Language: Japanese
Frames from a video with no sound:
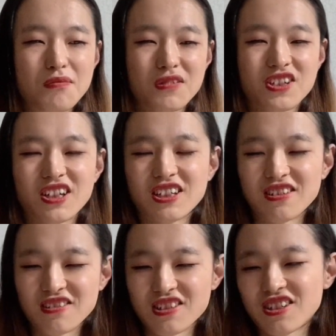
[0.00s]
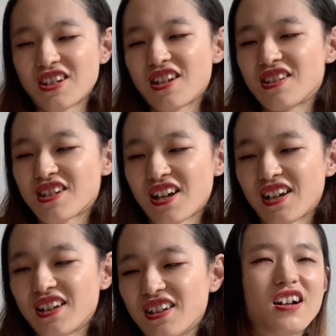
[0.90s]
持ち方の支援
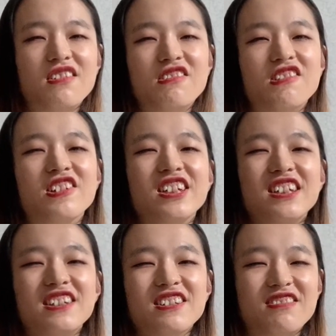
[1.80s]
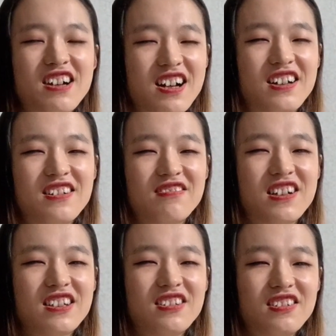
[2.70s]
者が多いのは
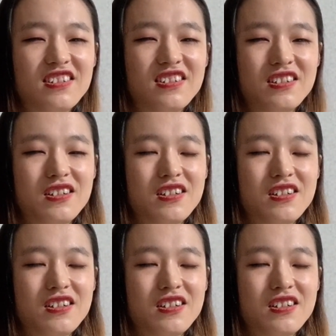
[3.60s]
割と